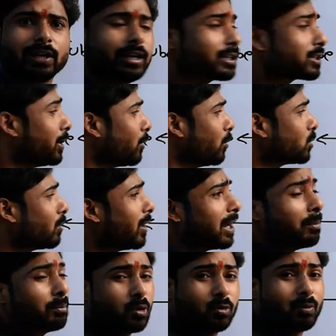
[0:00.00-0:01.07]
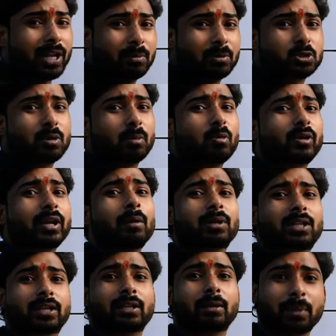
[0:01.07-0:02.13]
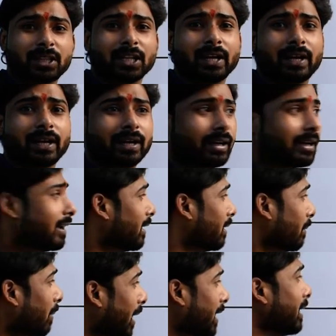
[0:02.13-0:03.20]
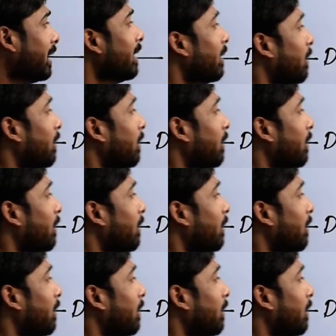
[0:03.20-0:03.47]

इसी को जो है ना बुक वाले बच्चों को क्या बताते हैं पता है भाई